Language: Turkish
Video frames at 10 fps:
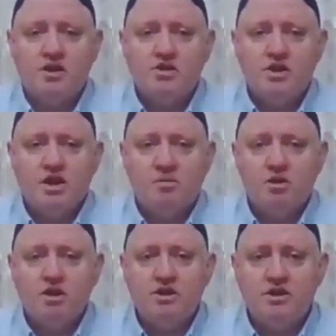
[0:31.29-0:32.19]
Cenab-ı
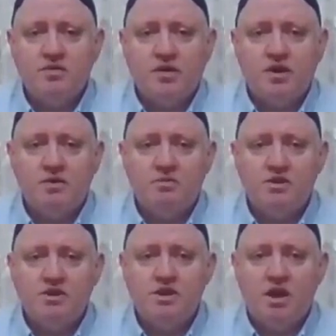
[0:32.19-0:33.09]
Hak
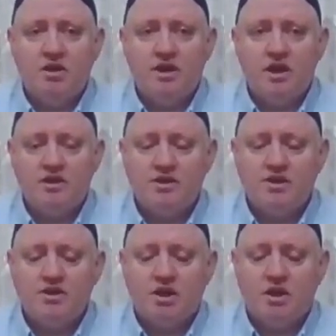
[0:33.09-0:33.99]
istifademizi ziyade eylesin
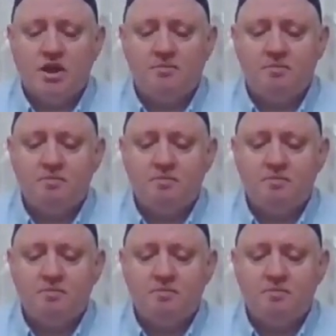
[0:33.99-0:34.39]
inşallah.